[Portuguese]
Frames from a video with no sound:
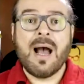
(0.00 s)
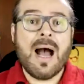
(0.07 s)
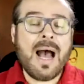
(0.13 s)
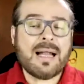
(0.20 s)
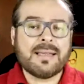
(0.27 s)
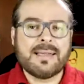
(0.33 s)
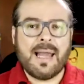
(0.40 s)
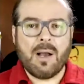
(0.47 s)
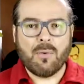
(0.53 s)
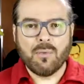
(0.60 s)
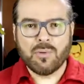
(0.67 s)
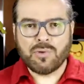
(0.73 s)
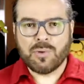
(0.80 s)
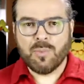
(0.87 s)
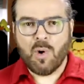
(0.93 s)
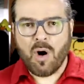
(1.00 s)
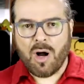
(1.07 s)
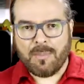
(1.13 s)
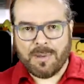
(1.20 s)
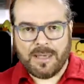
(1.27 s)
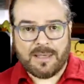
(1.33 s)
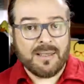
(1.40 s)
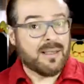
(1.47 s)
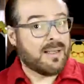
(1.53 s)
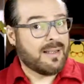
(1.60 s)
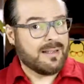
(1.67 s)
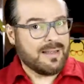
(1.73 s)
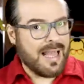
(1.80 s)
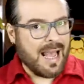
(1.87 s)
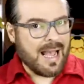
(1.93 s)
Até o último homem.
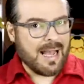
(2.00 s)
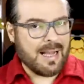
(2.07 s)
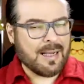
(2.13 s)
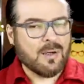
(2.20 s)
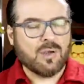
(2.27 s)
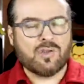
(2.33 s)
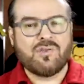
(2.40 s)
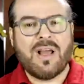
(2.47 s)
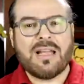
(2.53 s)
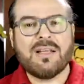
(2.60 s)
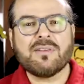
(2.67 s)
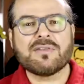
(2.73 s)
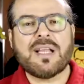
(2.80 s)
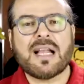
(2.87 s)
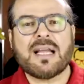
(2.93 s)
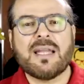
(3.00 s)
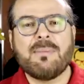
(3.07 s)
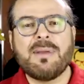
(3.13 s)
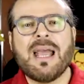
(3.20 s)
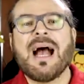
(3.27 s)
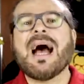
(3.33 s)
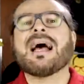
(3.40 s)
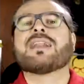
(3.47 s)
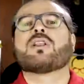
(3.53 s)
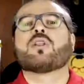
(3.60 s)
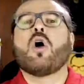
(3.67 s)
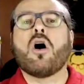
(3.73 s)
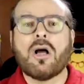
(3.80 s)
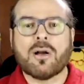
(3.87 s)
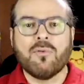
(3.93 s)
Guerra. Os velhinhos da academia
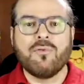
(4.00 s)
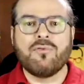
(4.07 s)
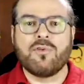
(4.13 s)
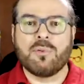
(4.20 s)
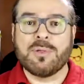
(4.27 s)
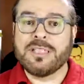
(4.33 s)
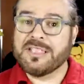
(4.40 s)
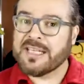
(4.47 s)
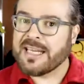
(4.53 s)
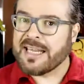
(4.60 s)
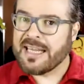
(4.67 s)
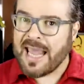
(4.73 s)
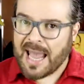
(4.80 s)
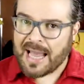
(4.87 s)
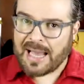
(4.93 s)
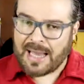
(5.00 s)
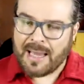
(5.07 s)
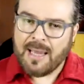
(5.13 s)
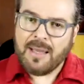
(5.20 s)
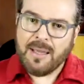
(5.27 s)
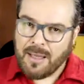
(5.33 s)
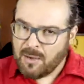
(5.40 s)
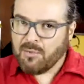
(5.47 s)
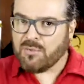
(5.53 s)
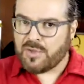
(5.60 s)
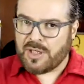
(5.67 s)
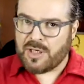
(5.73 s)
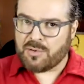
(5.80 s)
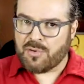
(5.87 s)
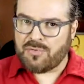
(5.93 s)
adoram um filme de guerra e um
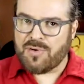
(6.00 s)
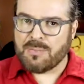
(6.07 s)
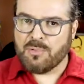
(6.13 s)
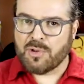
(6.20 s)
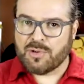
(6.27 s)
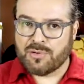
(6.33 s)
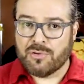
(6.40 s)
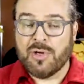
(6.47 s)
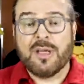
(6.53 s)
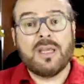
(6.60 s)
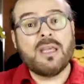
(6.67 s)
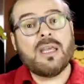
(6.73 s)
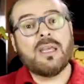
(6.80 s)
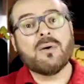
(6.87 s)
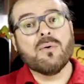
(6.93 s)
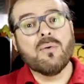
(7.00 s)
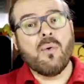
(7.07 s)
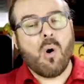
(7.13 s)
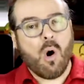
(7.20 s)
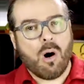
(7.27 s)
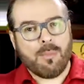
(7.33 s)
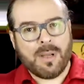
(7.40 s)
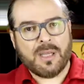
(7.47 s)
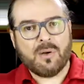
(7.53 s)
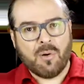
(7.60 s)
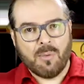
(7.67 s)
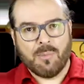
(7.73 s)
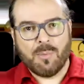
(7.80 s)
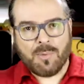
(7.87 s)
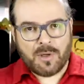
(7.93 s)
diretor famoso e um homem
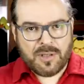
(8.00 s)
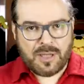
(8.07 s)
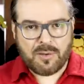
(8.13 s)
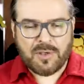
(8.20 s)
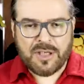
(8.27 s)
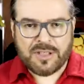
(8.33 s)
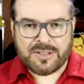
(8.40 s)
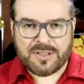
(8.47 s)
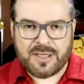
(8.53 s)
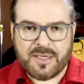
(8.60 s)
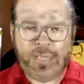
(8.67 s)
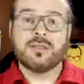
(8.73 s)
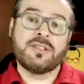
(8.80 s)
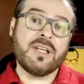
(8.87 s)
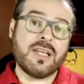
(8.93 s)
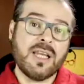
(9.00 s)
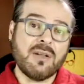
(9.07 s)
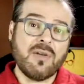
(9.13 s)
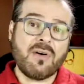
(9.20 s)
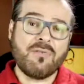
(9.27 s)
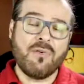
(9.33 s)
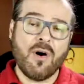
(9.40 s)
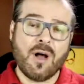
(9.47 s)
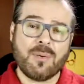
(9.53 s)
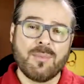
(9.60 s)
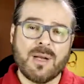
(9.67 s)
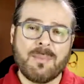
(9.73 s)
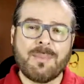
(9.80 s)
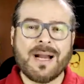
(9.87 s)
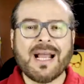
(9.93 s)
como protagonista. Seguindo a
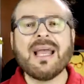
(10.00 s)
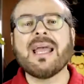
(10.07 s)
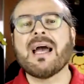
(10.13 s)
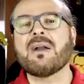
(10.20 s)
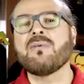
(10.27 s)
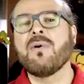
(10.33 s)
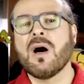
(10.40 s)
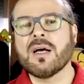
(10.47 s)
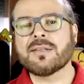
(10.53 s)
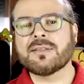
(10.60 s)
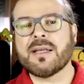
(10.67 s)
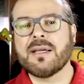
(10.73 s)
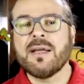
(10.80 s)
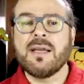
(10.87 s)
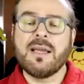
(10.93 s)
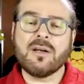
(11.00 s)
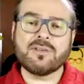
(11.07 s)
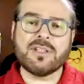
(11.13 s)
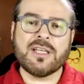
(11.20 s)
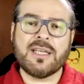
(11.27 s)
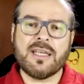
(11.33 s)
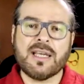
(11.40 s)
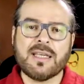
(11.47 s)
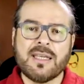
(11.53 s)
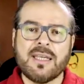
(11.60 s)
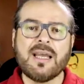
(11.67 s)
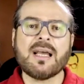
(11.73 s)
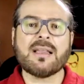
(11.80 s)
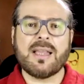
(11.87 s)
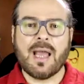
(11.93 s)
fórmula para ganhar um Oscar, eu diria
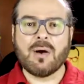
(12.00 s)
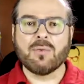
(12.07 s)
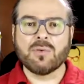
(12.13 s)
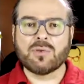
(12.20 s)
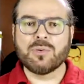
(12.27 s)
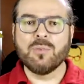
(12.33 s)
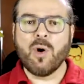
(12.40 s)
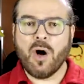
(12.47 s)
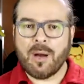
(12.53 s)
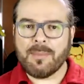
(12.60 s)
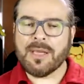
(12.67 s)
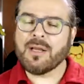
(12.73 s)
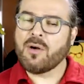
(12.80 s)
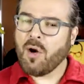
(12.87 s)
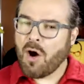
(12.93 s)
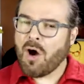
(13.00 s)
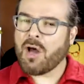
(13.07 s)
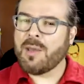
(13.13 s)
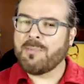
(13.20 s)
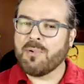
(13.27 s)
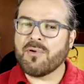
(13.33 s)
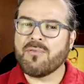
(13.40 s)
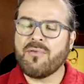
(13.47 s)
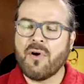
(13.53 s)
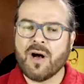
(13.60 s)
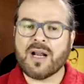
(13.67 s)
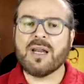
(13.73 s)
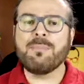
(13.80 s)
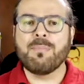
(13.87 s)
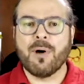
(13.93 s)
que até o último homem corre por
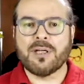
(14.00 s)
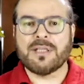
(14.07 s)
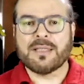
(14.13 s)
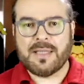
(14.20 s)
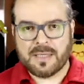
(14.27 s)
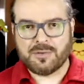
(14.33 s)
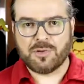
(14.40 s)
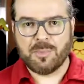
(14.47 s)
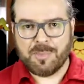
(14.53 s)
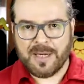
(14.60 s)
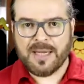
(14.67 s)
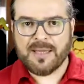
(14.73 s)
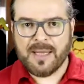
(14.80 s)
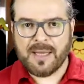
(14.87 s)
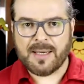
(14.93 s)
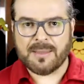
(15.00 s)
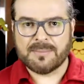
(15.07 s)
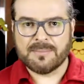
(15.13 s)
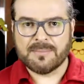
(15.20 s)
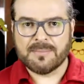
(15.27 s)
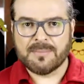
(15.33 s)
fora e pode até surpreender.